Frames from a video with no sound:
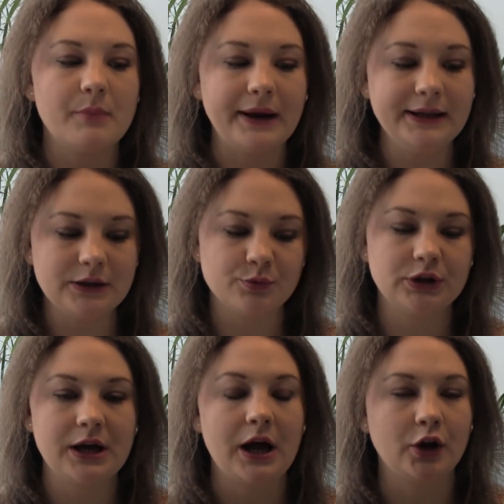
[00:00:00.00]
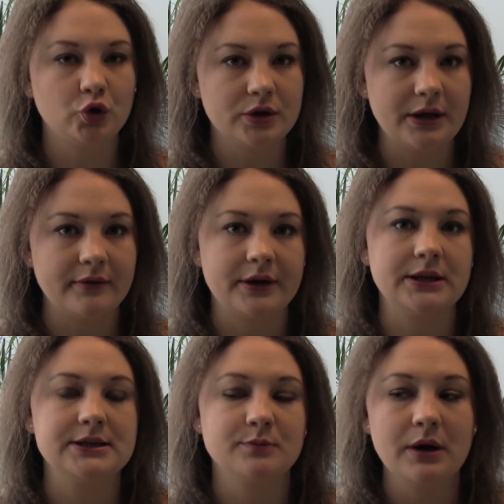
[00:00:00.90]
Поэтому я от той,
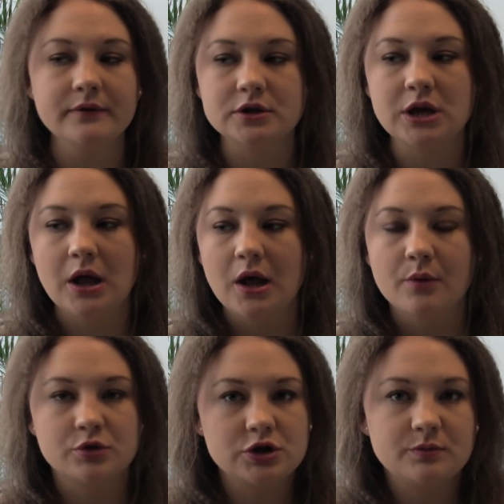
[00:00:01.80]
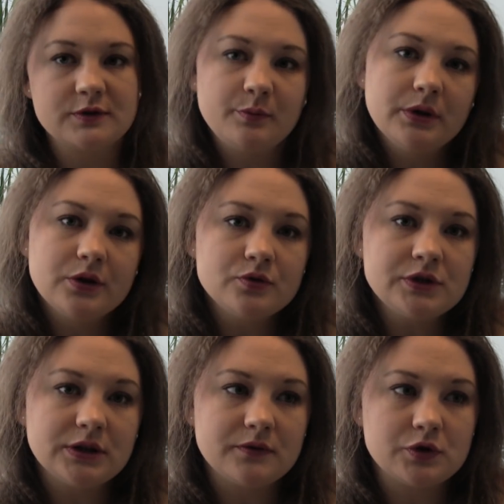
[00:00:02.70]
наверное, избавлюсь. Может быть, в
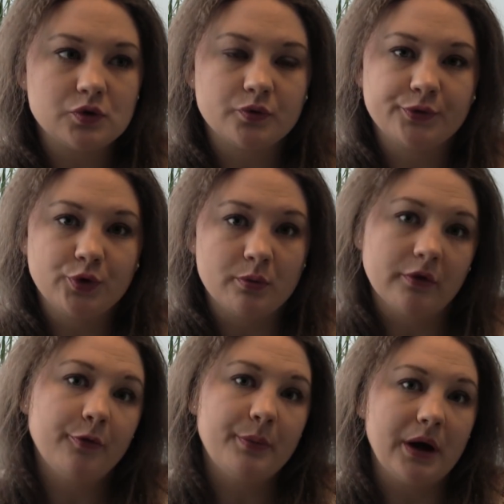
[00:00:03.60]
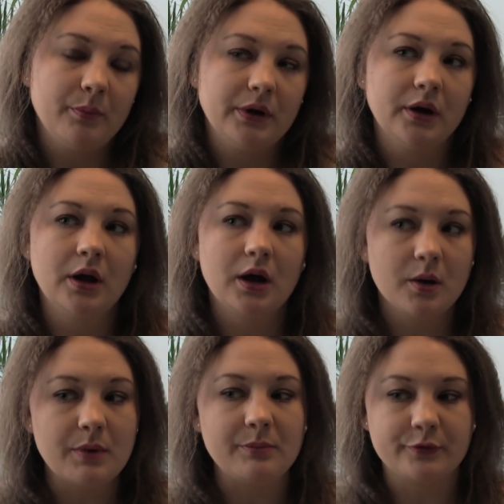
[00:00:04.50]
Беларусь отвезу в дом в папе,
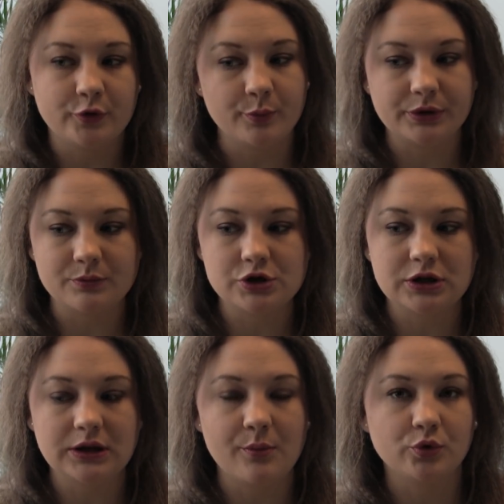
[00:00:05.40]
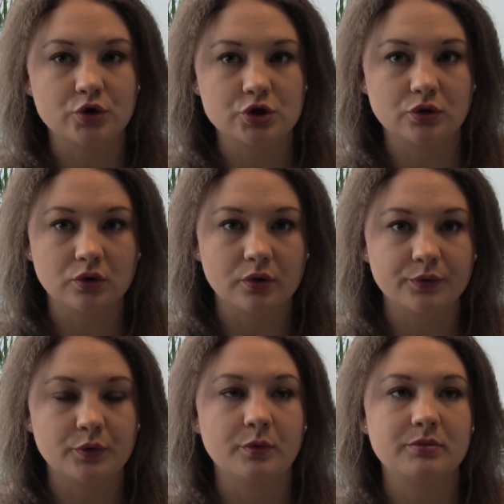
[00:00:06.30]
папе в дом, потому что там тоже
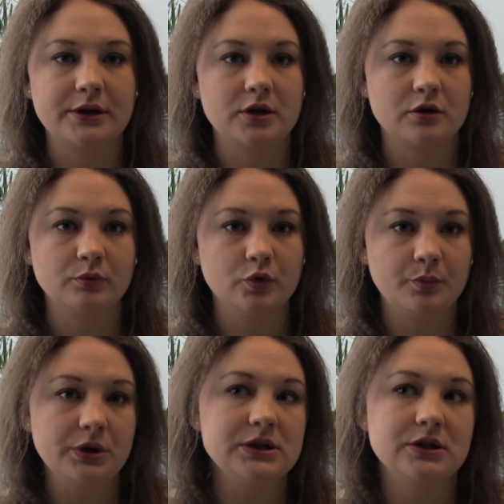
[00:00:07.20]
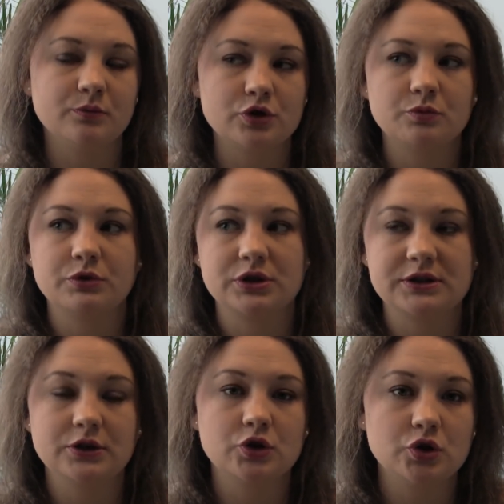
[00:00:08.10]
духовку мы планируем купить, и, может быть,
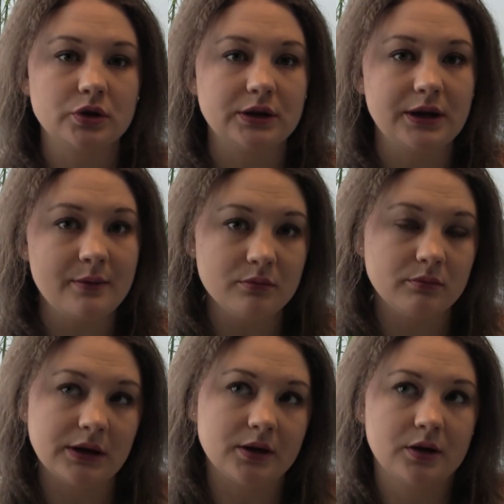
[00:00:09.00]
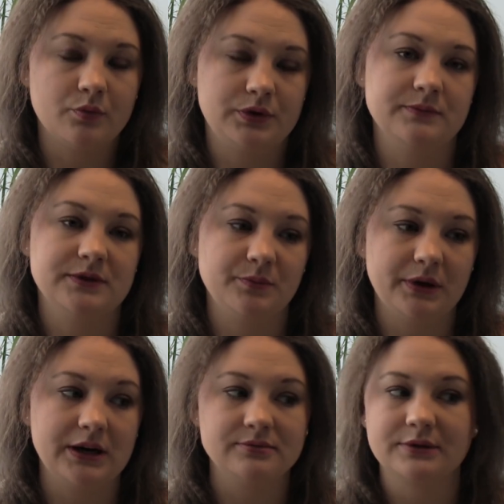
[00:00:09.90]
где-то что-то там мелко будем
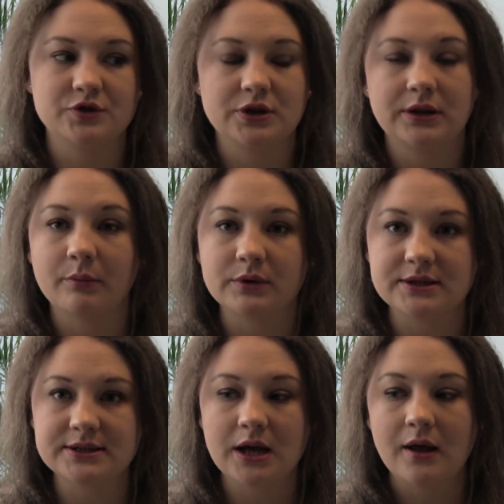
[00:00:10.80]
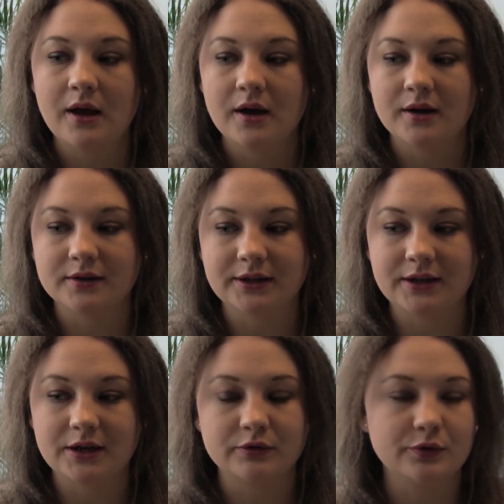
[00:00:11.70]
запекать, потому что там из э,
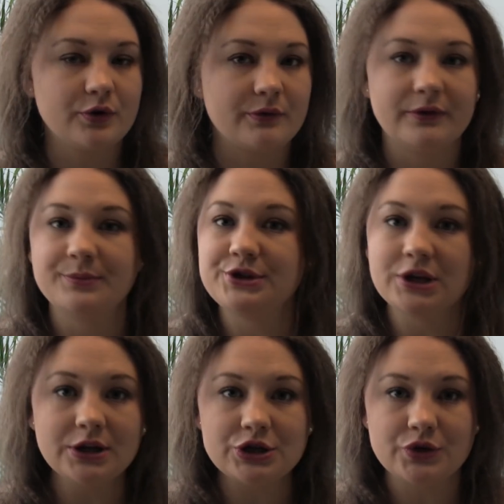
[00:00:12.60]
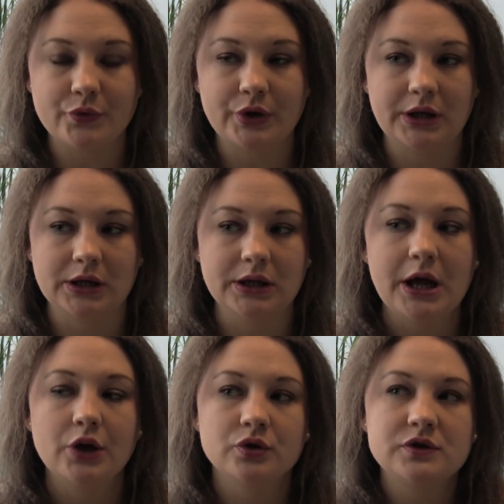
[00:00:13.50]
таких вот форм вообще ничего нет.
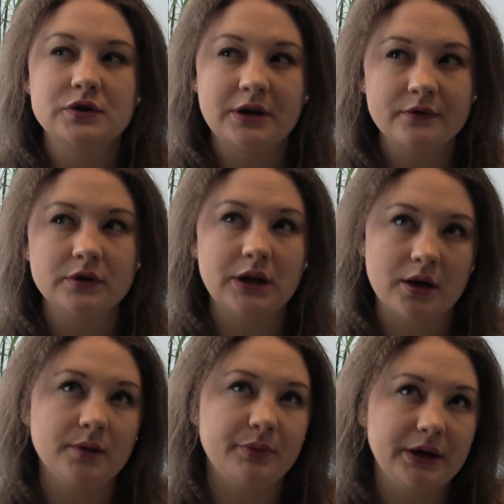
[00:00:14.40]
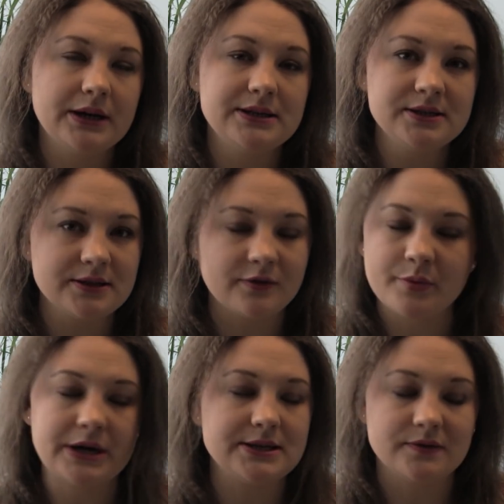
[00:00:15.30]
То есть все равно-то и пригодится,
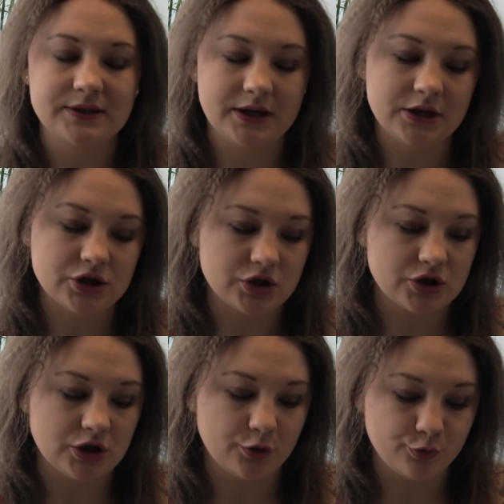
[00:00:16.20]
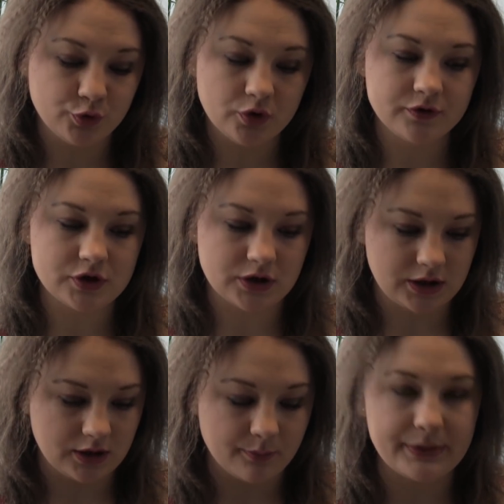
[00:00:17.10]
выбрасывать, конечно же, не буду,
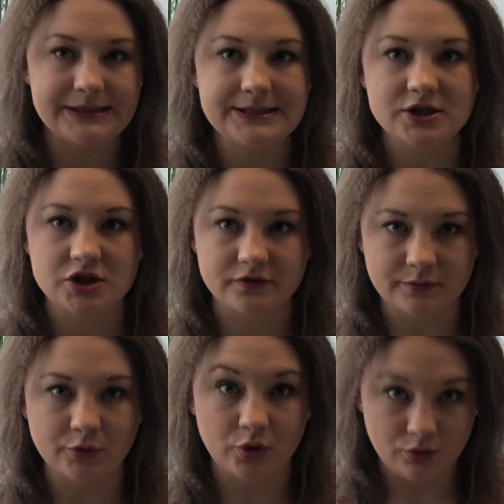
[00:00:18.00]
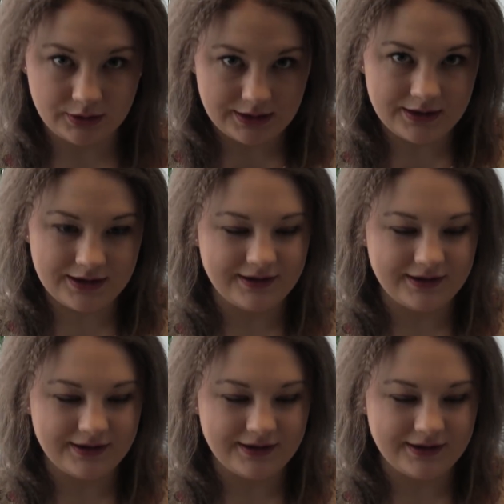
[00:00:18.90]
все-таки поддерживаем Фюге,